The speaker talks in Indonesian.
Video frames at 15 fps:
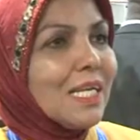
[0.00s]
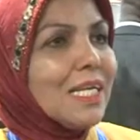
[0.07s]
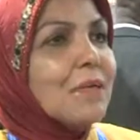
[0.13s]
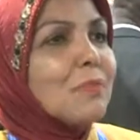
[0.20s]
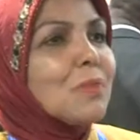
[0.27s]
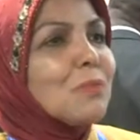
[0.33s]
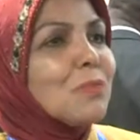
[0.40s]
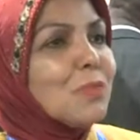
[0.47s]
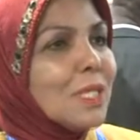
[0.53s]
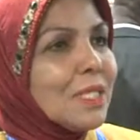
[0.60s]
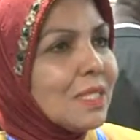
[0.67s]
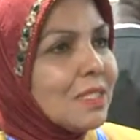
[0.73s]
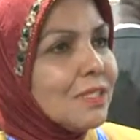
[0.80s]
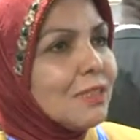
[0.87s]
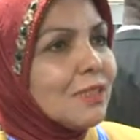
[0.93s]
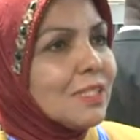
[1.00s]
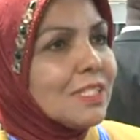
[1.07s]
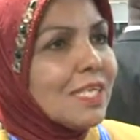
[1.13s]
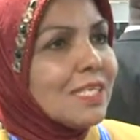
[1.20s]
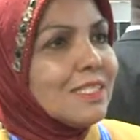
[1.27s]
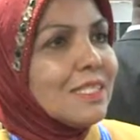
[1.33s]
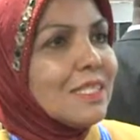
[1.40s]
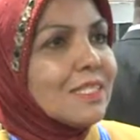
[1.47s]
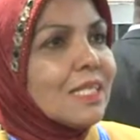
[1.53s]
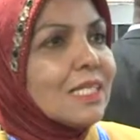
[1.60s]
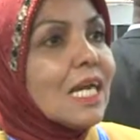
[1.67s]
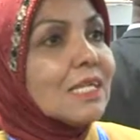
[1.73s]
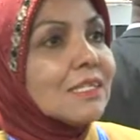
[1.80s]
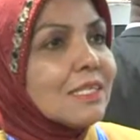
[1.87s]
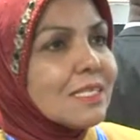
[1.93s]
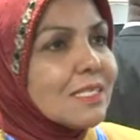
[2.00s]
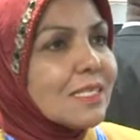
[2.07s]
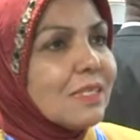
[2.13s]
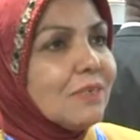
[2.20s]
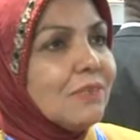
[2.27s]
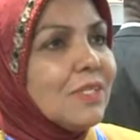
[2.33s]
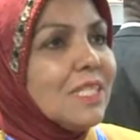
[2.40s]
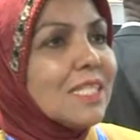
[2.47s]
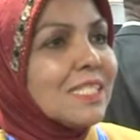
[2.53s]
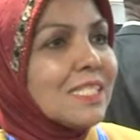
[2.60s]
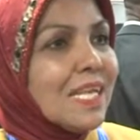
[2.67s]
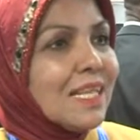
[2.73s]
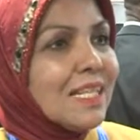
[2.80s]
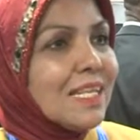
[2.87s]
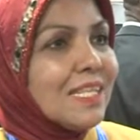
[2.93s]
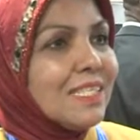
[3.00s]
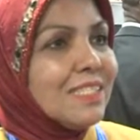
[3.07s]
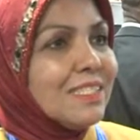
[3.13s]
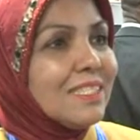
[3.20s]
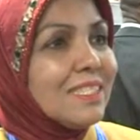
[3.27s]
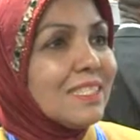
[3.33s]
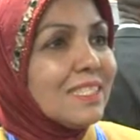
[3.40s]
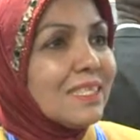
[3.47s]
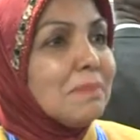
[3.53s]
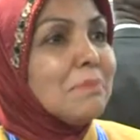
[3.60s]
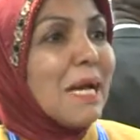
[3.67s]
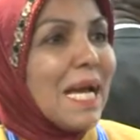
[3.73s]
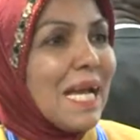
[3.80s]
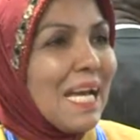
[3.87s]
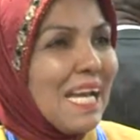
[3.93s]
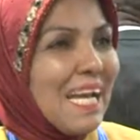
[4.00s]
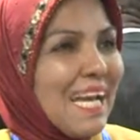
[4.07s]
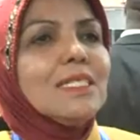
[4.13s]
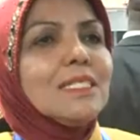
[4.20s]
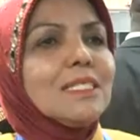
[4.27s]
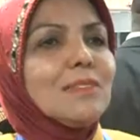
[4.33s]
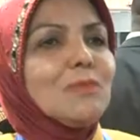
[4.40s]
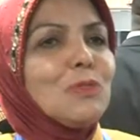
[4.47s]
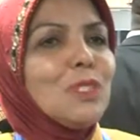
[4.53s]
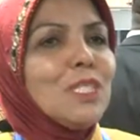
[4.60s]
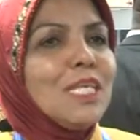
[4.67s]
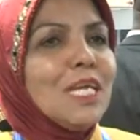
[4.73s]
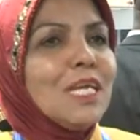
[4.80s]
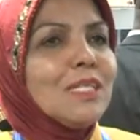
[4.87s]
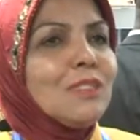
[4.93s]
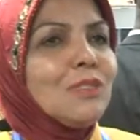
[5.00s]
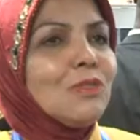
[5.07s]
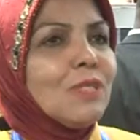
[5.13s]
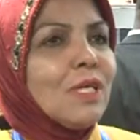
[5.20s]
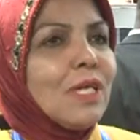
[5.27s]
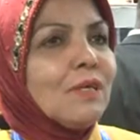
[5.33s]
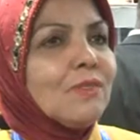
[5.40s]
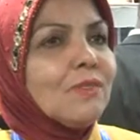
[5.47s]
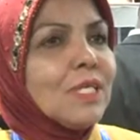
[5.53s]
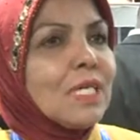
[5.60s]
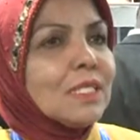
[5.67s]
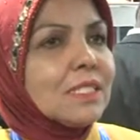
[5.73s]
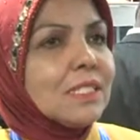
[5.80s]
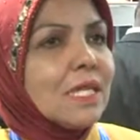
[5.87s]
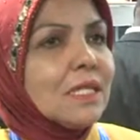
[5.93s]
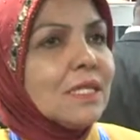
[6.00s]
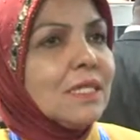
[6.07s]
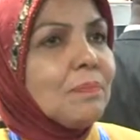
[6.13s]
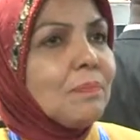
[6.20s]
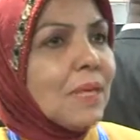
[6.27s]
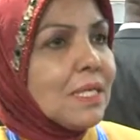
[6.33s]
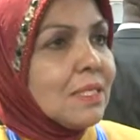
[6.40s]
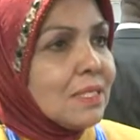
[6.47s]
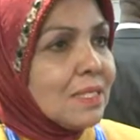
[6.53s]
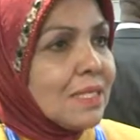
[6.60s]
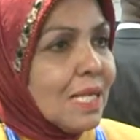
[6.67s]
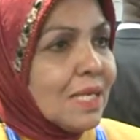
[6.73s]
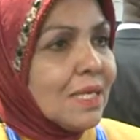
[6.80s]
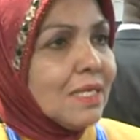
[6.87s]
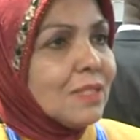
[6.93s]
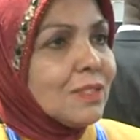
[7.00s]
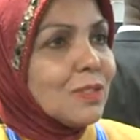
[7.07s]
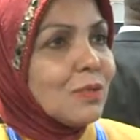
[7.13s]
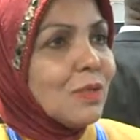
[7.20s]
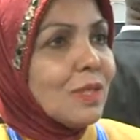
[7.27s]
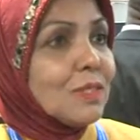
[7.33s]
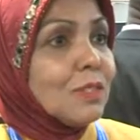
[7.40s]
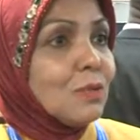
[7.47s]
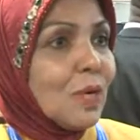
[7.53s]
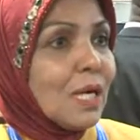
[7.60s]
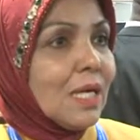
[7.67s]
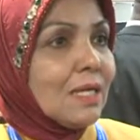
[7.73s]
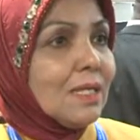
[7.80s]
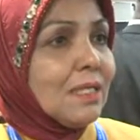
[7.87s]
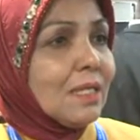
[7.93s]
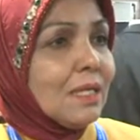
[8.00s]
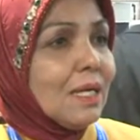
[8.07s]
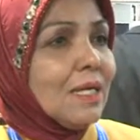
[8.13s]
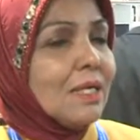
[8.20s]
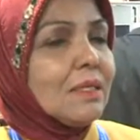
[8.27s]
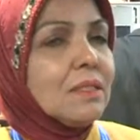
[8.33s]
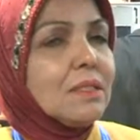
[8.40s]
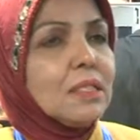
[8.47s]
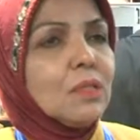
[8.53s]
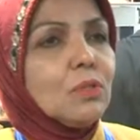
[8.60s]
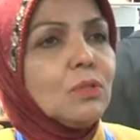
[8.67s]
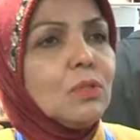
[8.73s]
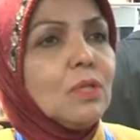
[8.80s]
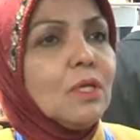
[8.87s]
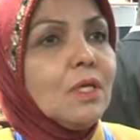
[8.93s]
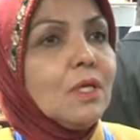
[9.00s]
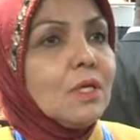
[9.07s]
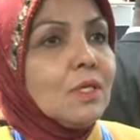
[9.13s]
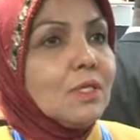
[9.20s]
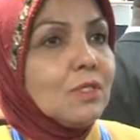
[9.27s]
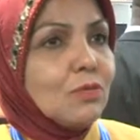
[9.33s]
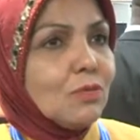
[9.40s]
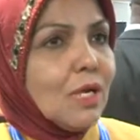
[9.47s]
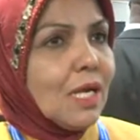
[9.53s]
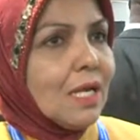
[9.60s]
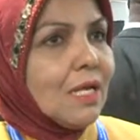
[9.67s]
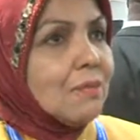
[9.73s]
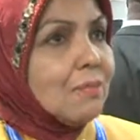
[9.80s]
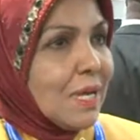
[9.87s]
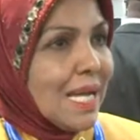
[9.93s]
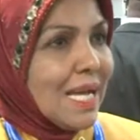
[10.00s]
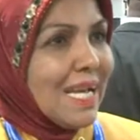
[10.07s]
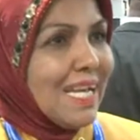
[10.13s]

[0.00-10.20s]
karena perempuan tadi juga saya jelaskan akses ke finansial kan lemah kemudian juga finansial independennya juga keuangan ya itu juga lemah.